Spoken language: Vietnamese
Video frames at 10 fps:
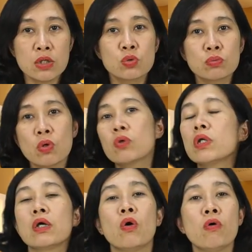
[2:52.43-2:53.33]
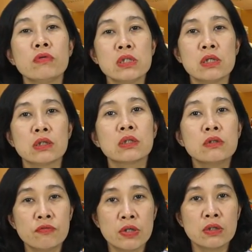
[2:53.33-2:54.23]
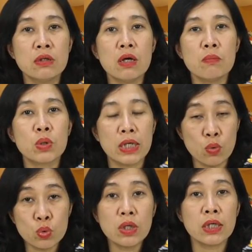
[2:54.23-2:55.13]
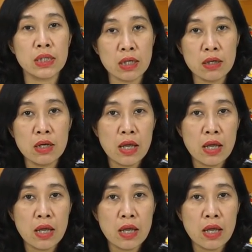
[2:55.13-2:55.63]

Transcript: để chúng tôi có thể hỗ trợ tư vấn à, một cách cụ thể nhất